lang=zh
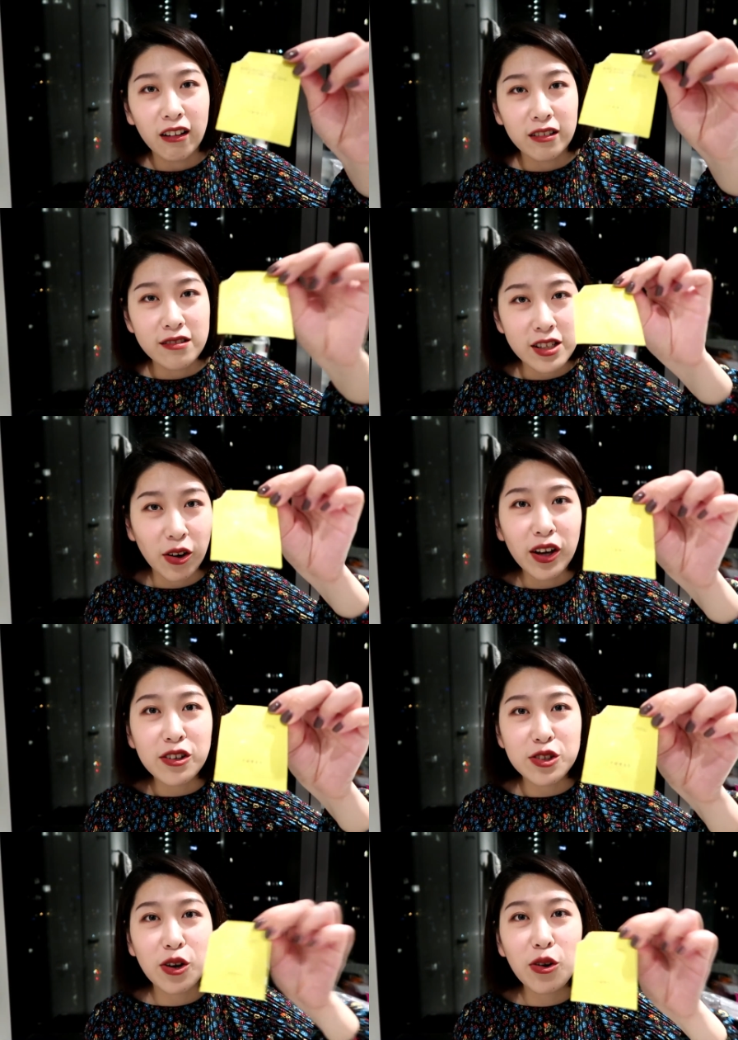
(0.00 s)
嗯小
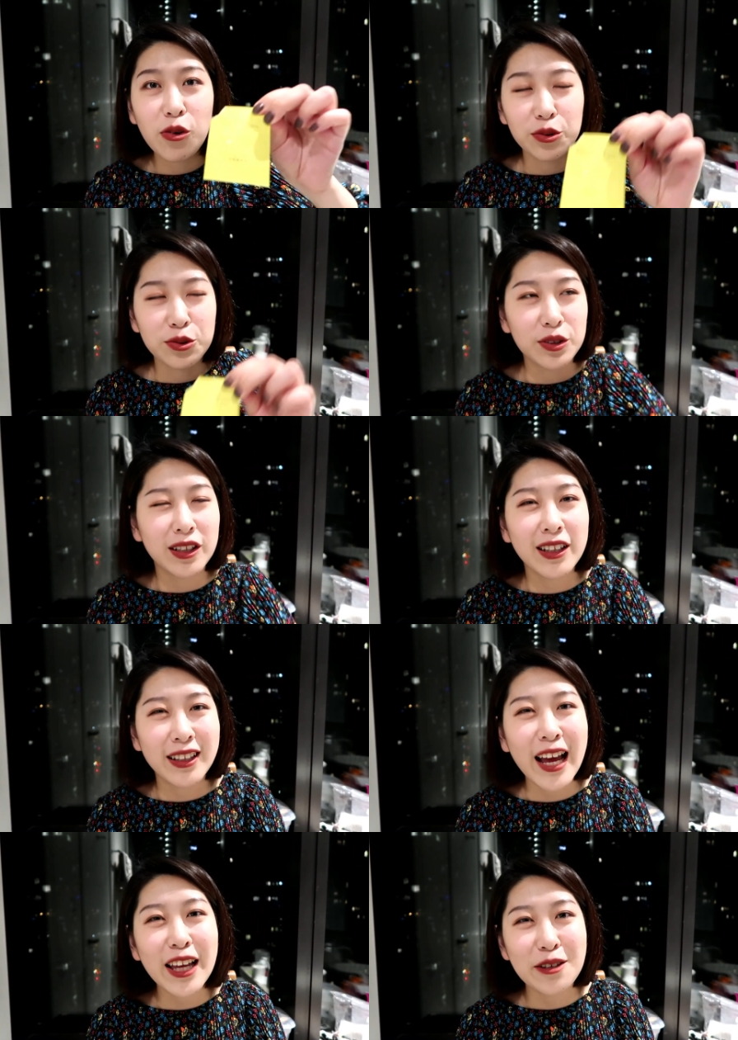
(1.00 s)
样之后，我就觉
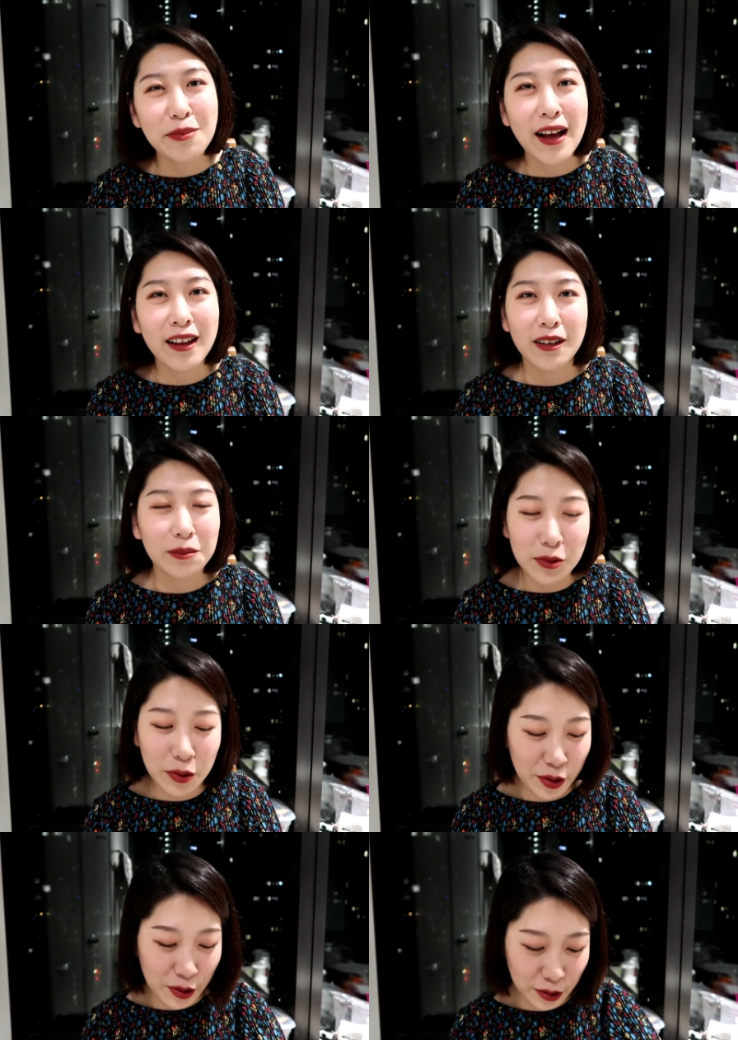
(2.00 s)
得太一般了，不
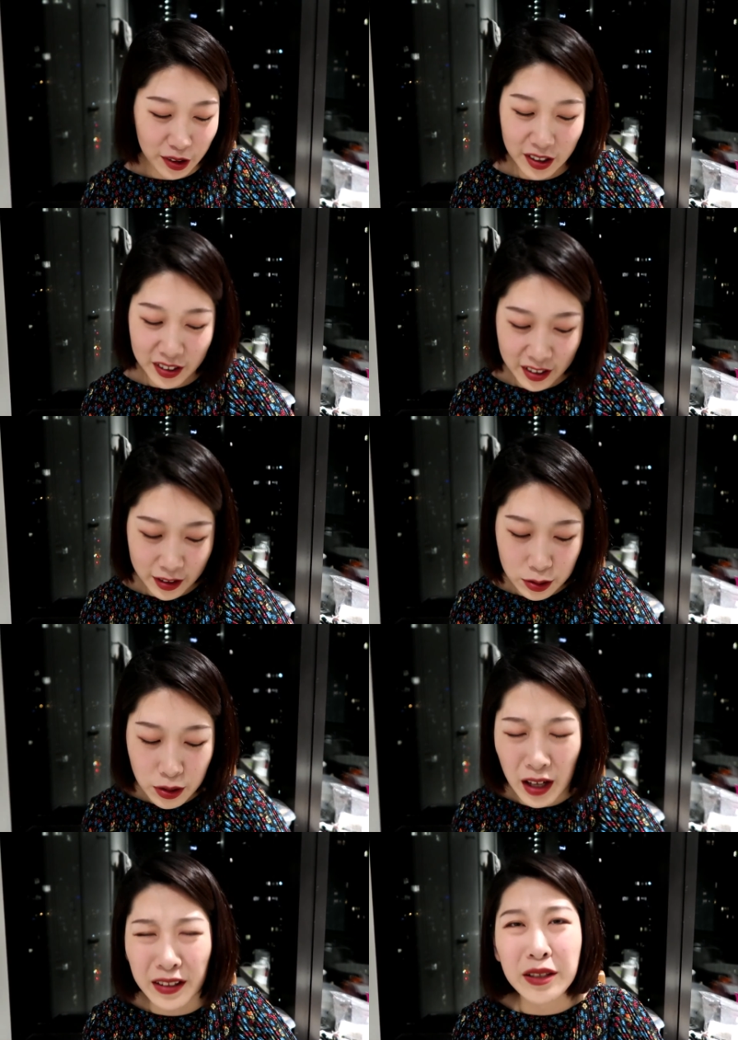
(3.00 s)
回购了，
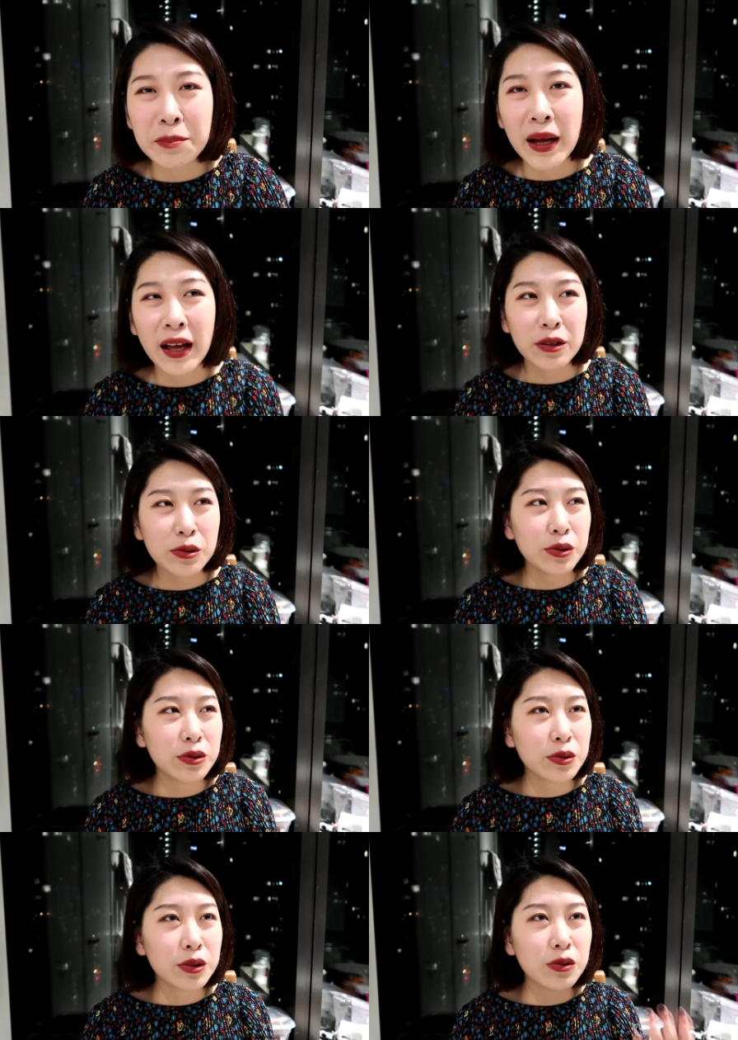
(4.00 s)
就很一般，就
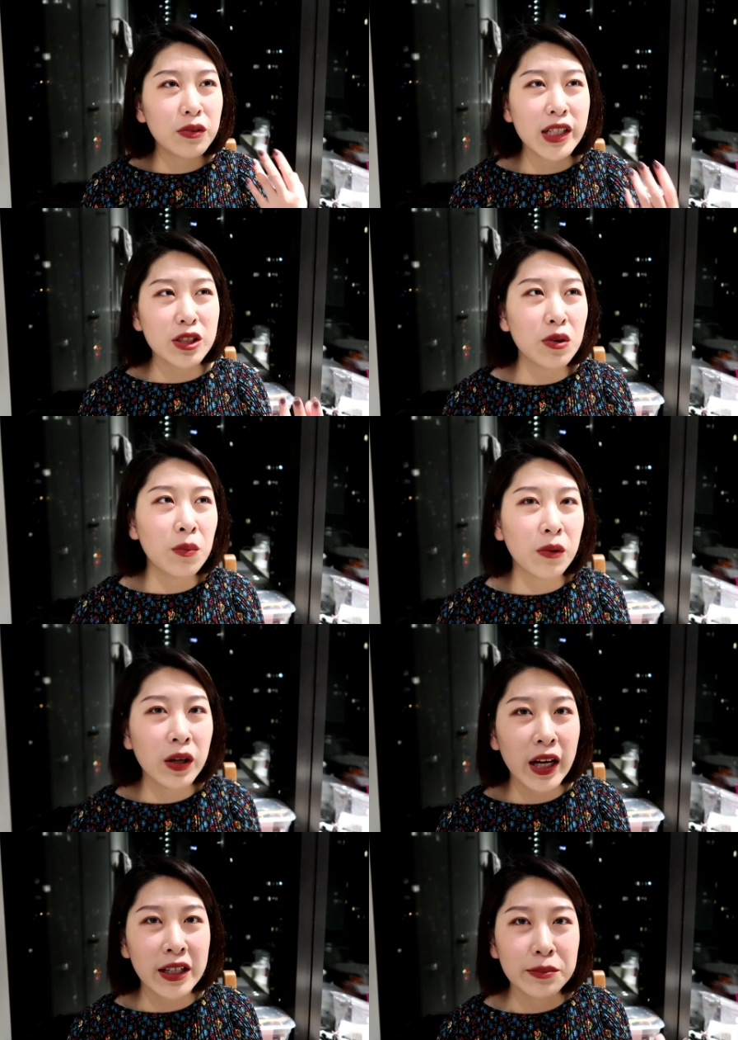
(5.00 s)
就是用完之后
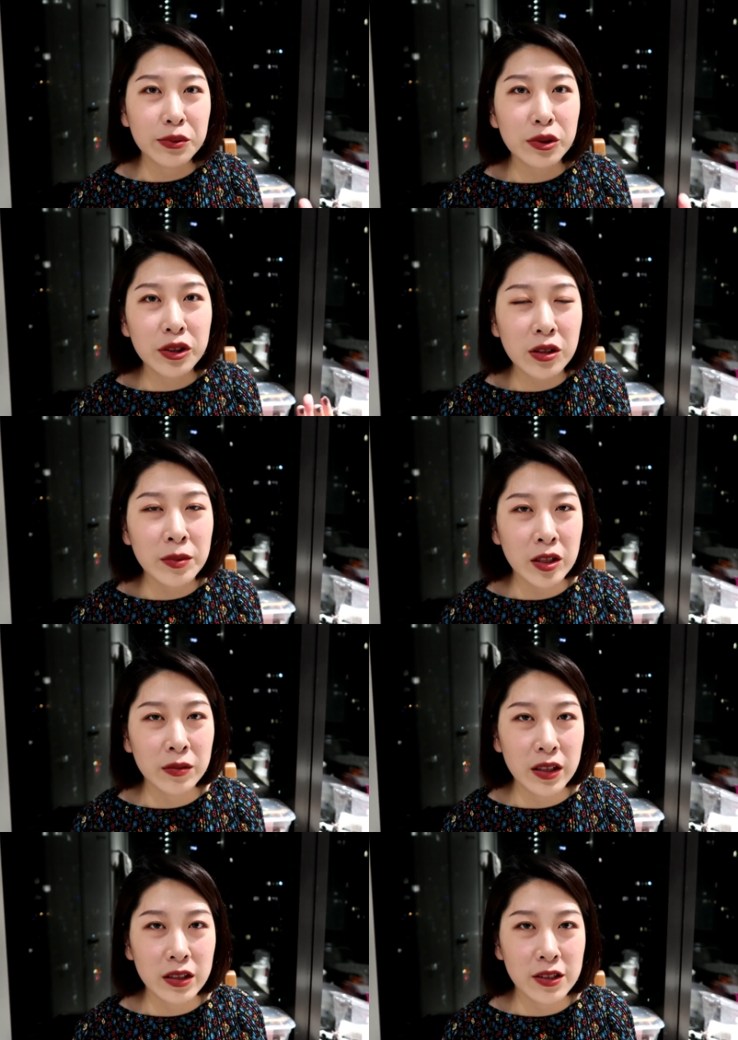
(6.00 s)
魔感也不是说特别特
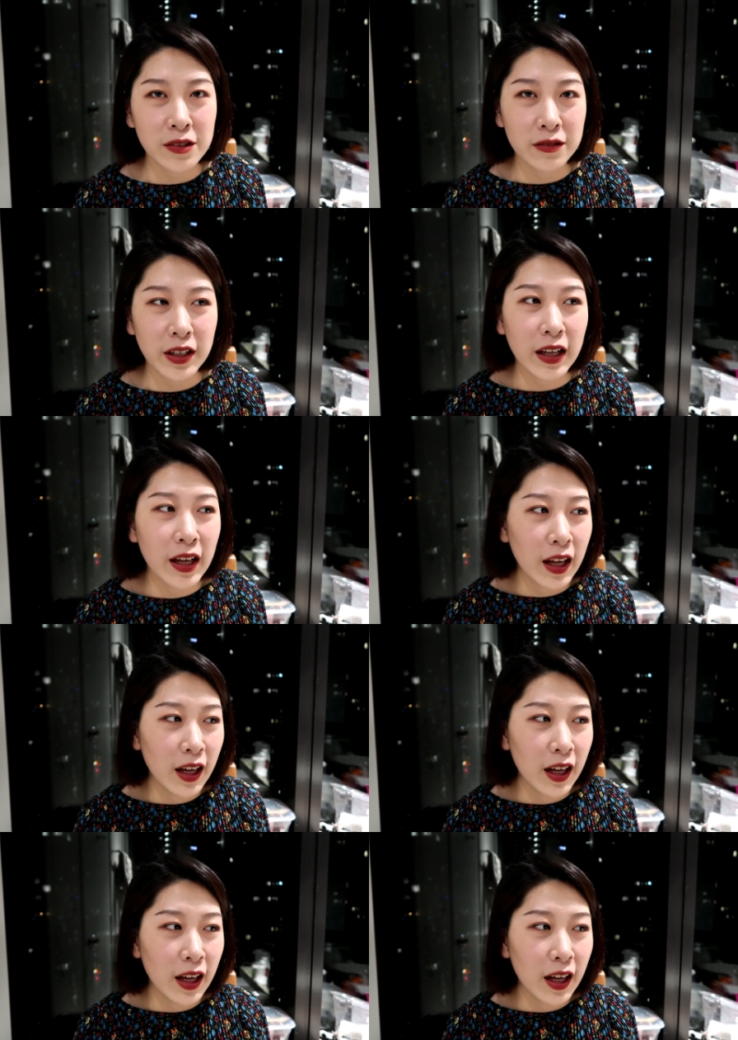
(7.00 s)
别轻微，